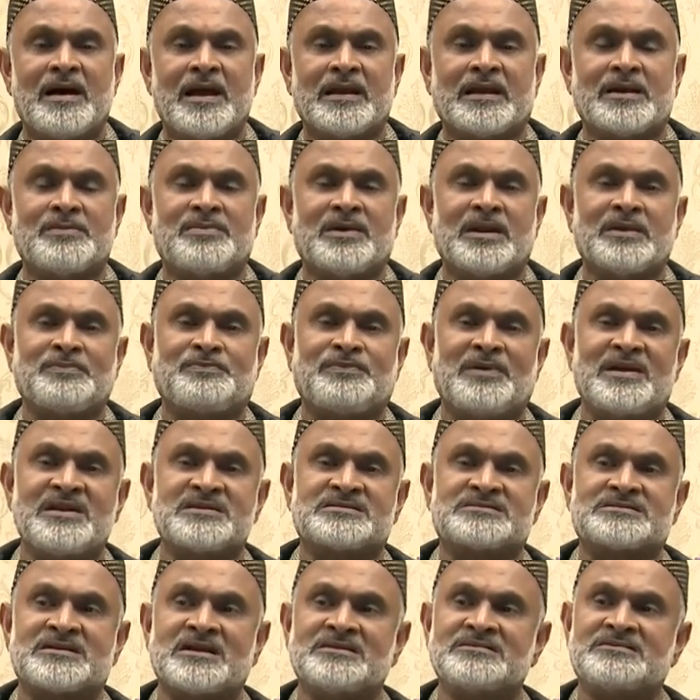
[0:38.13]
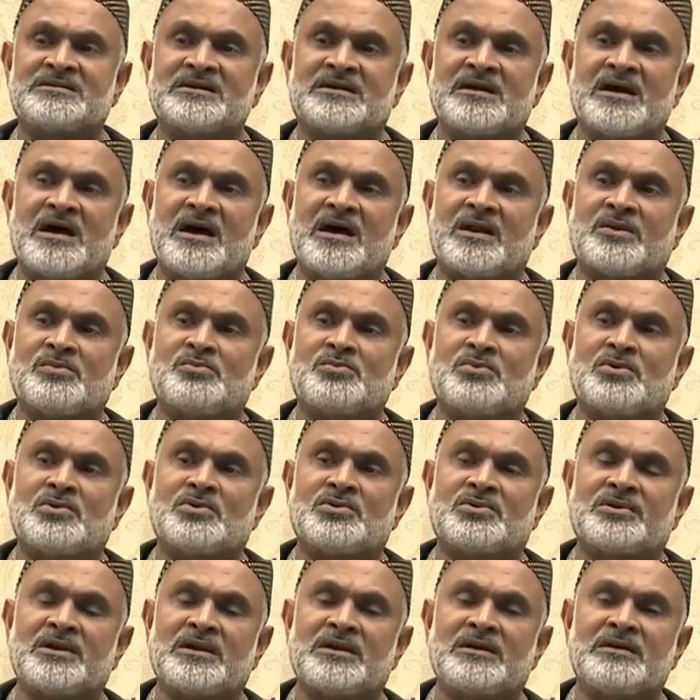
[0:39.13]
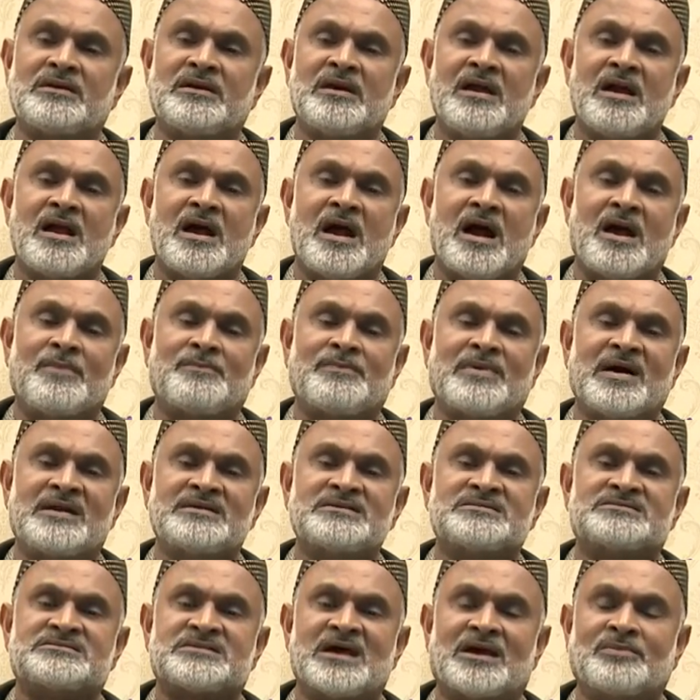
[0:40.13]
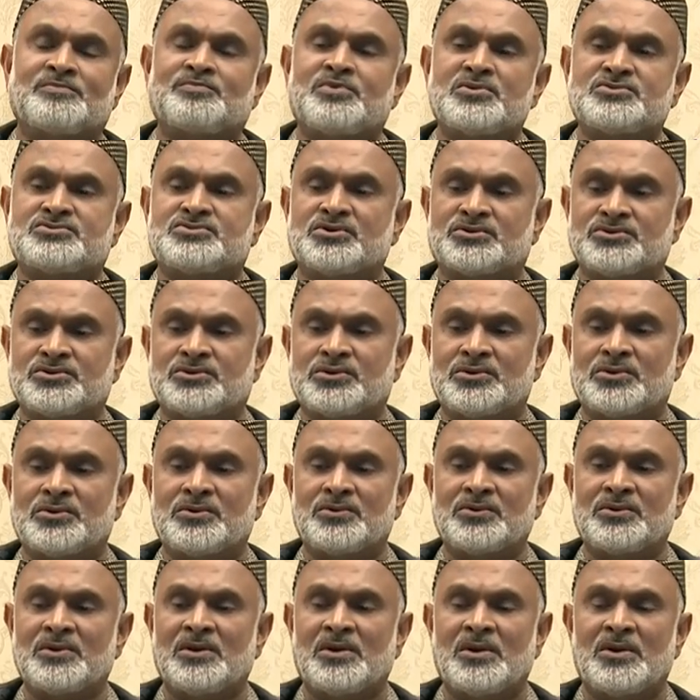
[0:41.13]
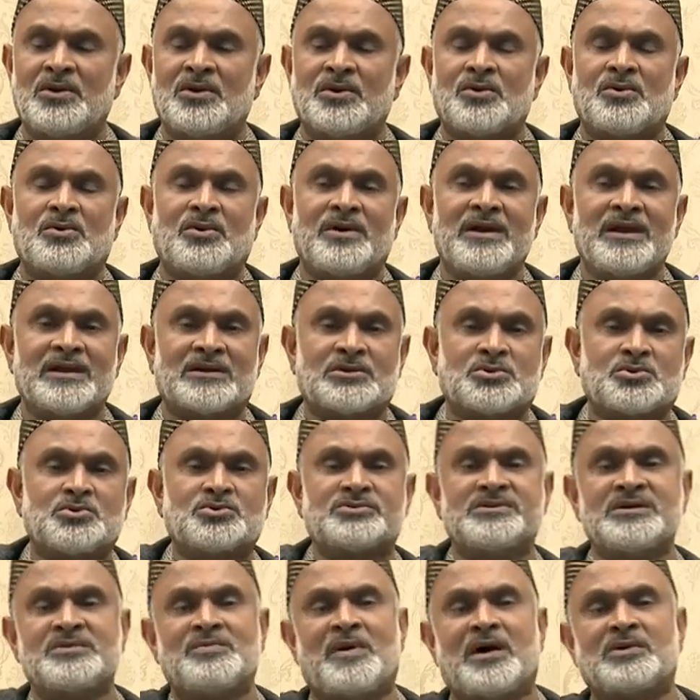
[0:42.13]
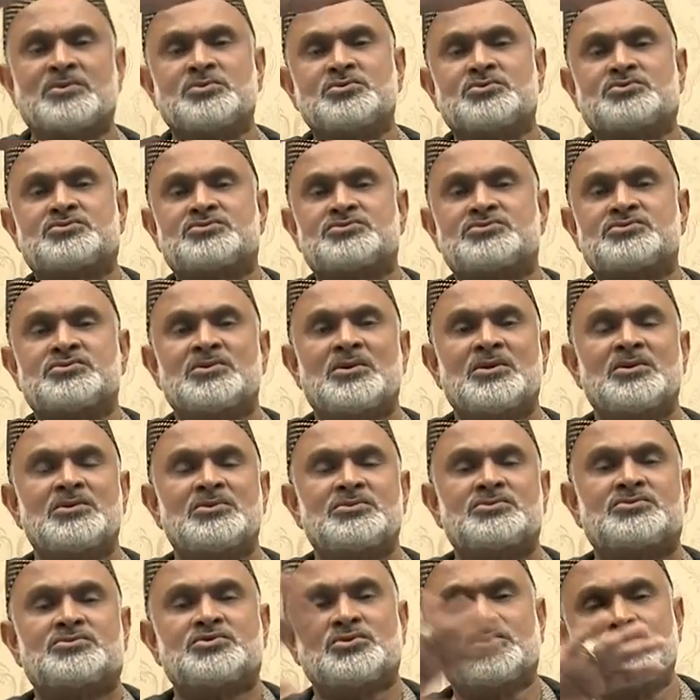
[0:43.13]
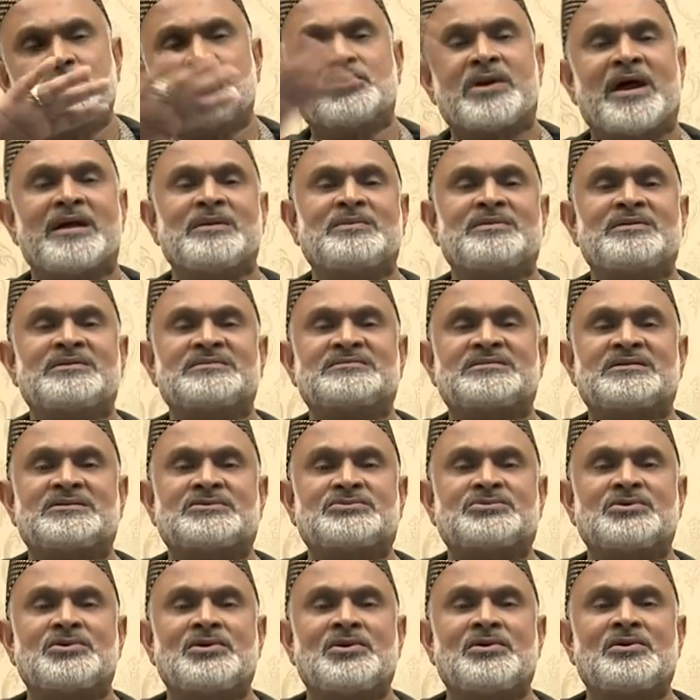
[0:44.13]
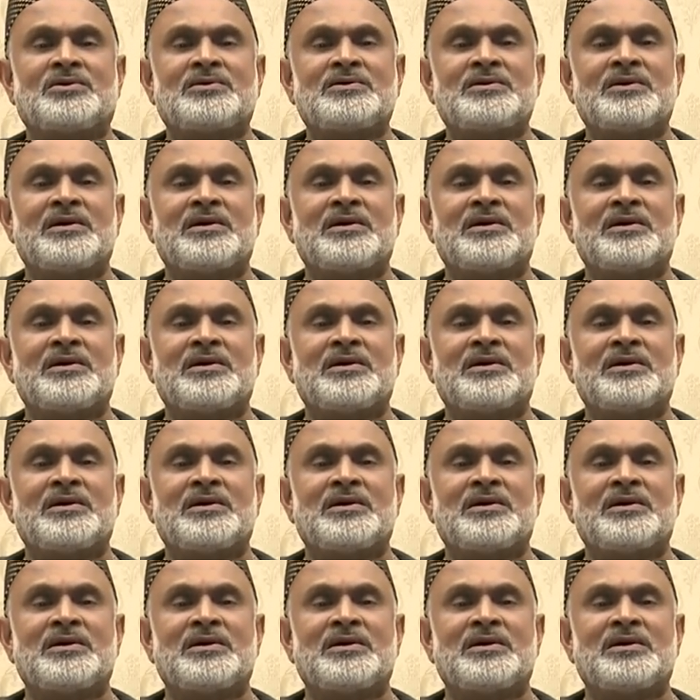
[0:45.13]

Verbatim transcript: একেবারে প্যালেস্টাইন থেকে আরম্ভ করে আফগানিস্তান পর্যন্ত কয়েক কোটি মানুষ শুধু ডায়াবেটিসের জন্য